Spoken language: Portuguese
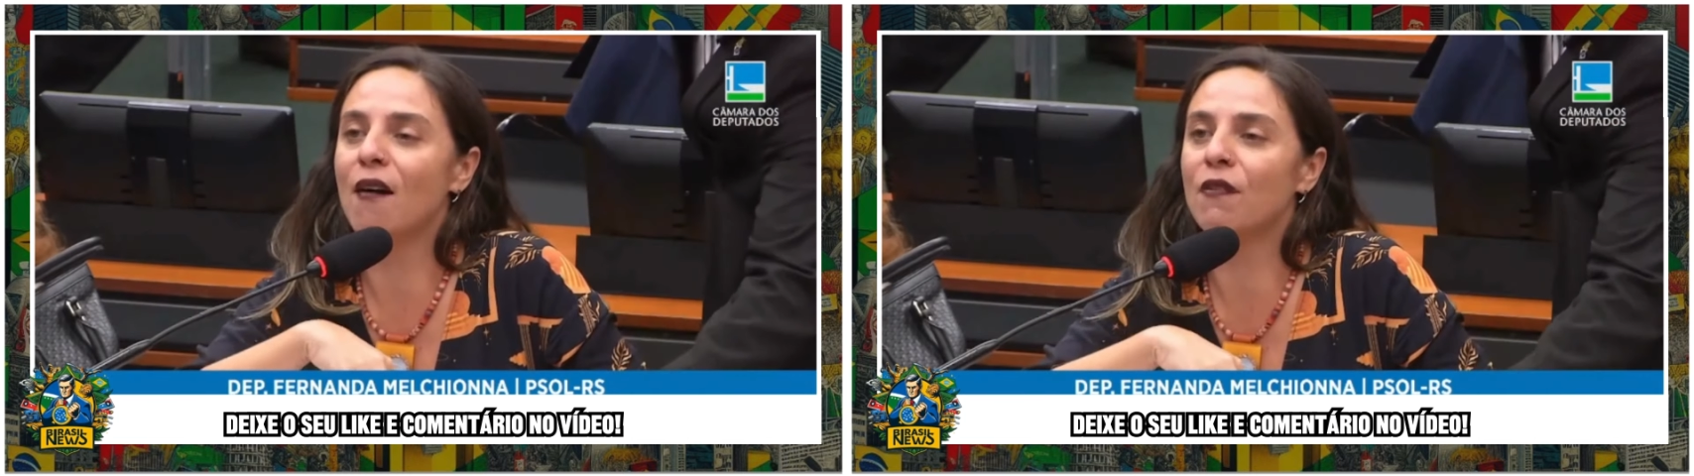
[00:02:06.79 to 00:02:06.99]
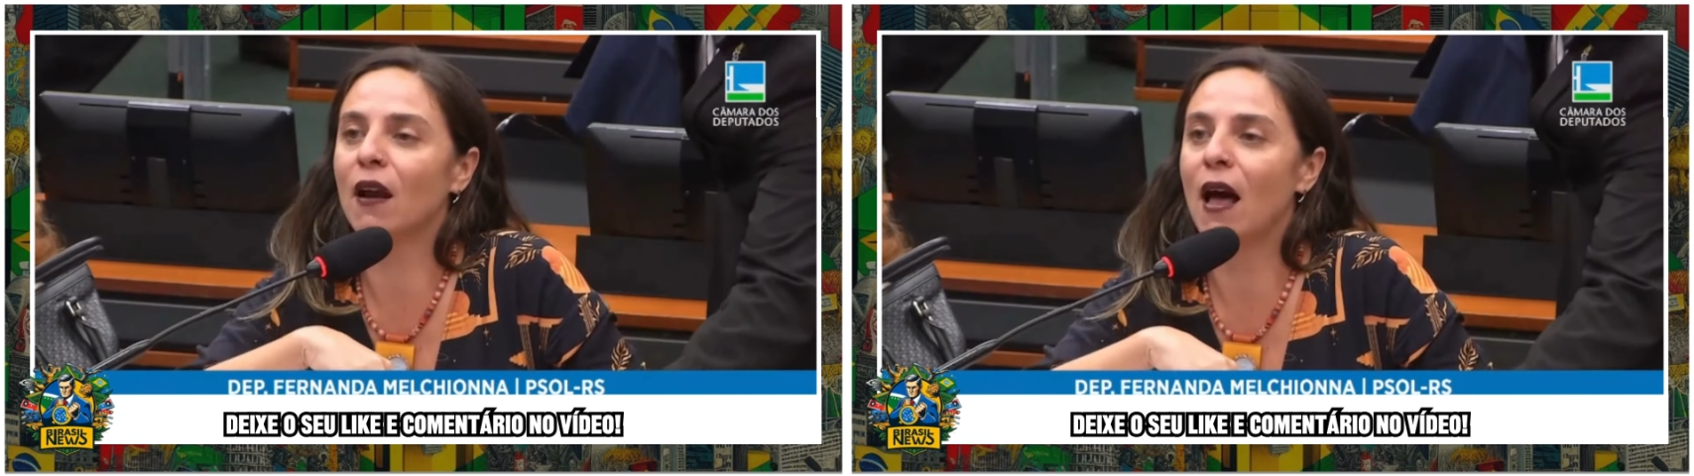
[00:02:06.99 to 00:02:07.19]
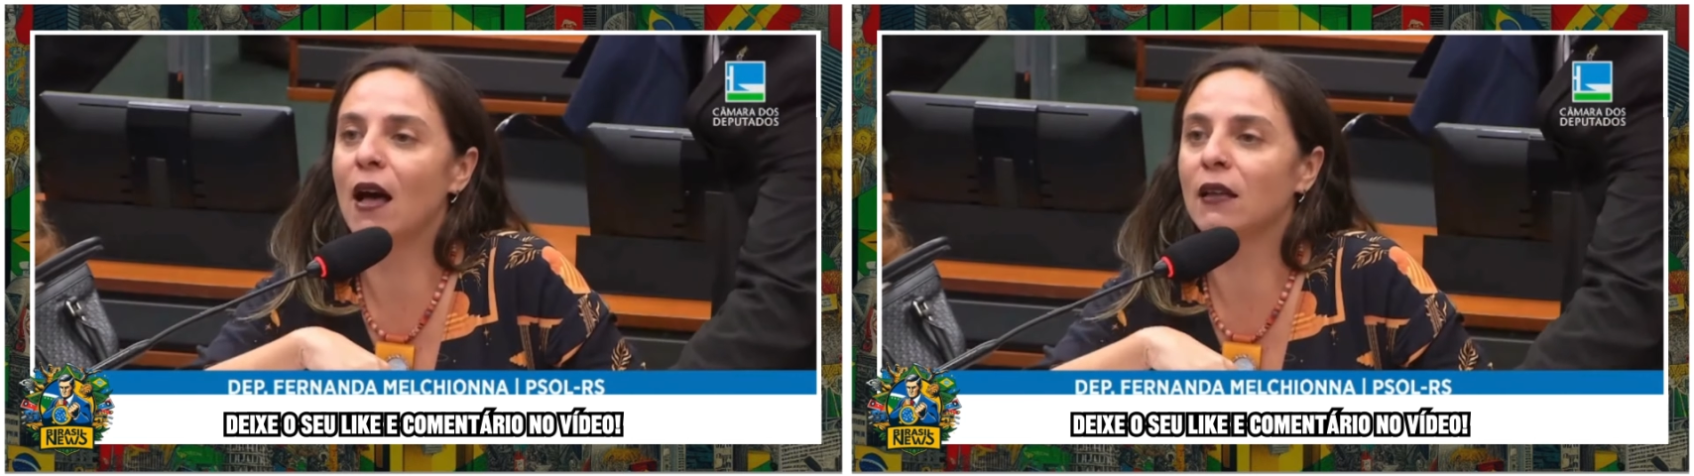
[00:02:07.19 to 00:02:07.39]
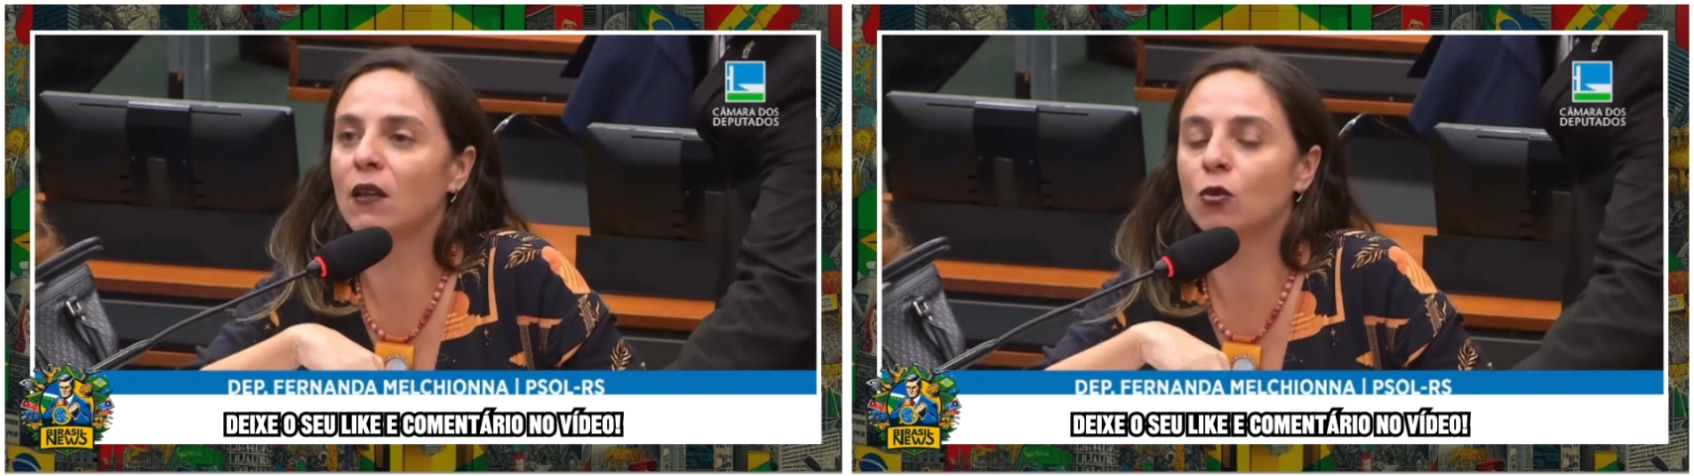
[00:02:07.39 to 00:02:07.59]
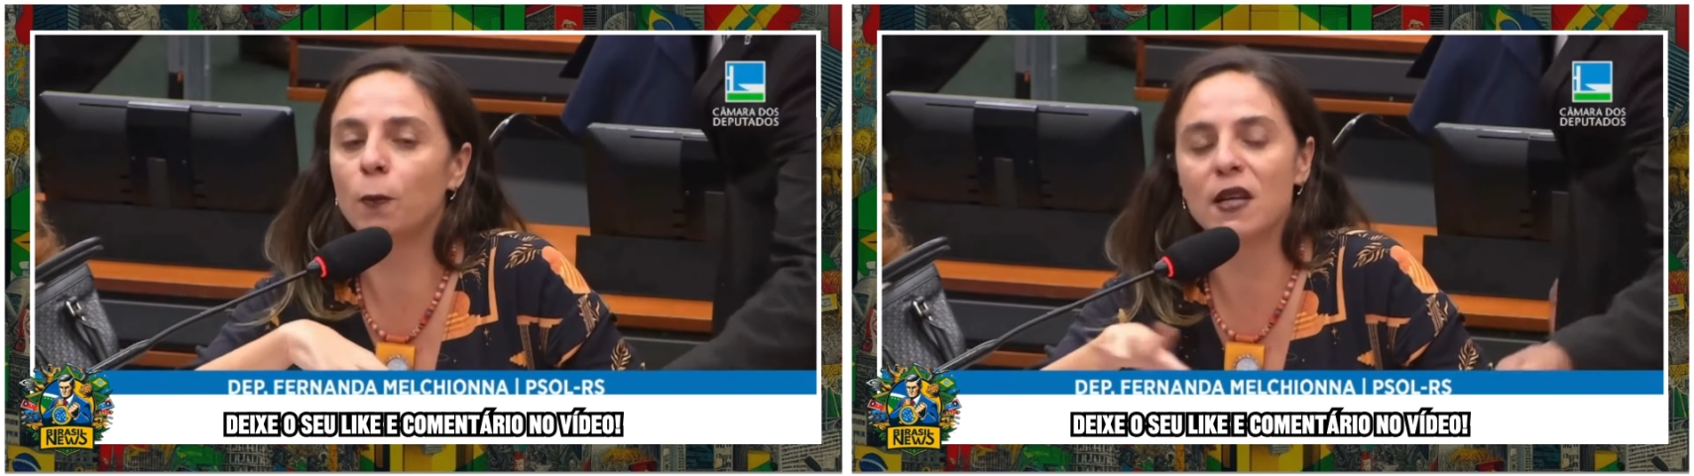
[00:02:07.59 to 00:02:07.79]
velada
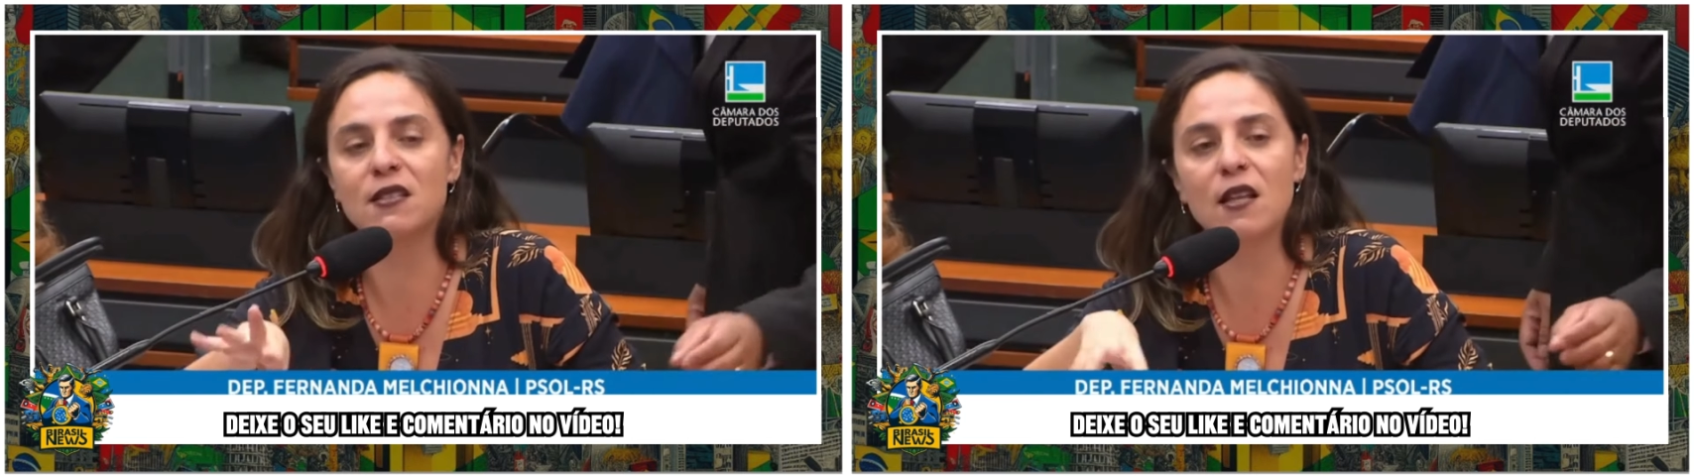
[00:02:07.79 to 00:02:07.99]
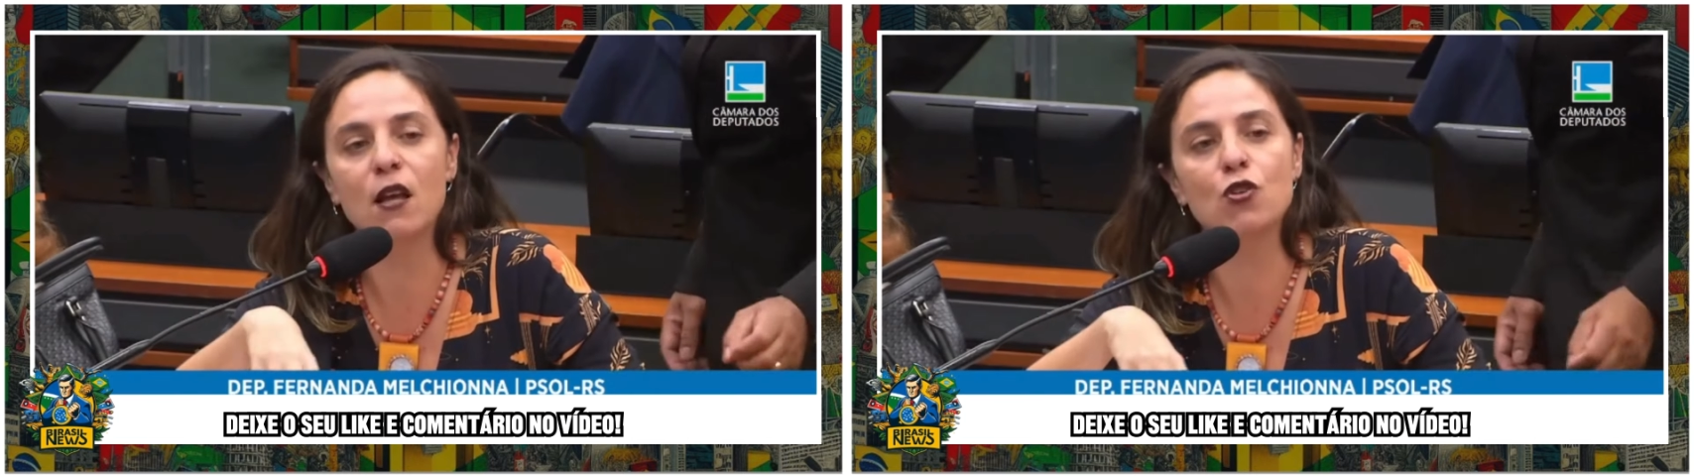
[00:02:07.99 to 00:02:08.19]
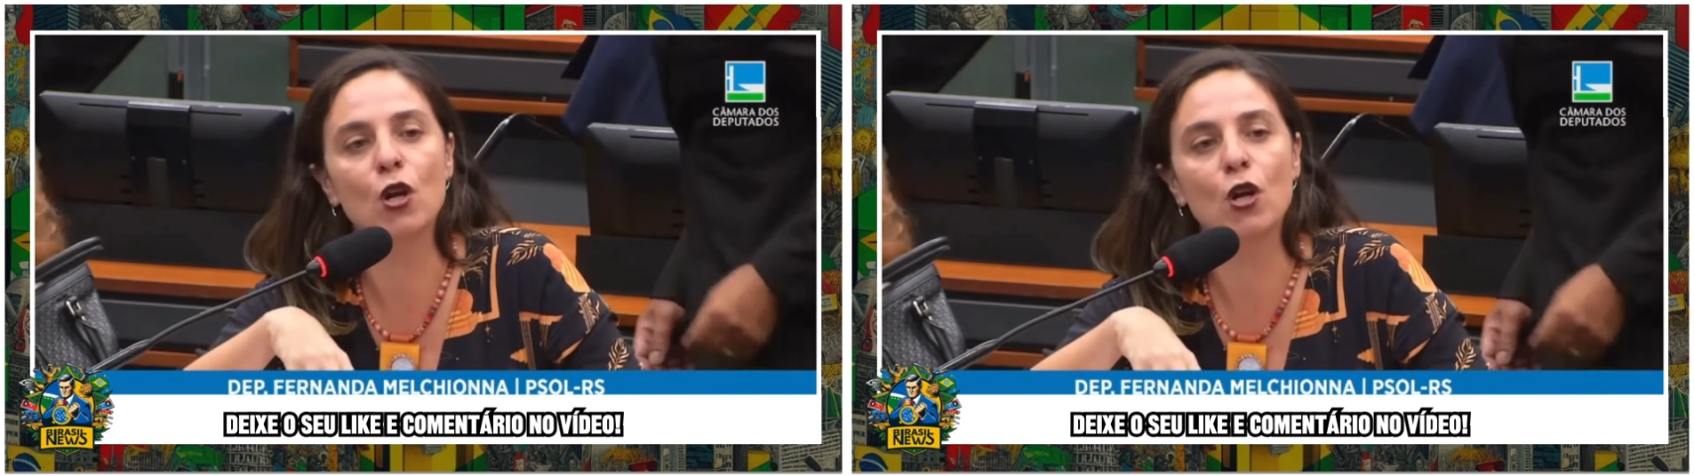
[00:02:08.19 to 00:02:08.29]
do presidente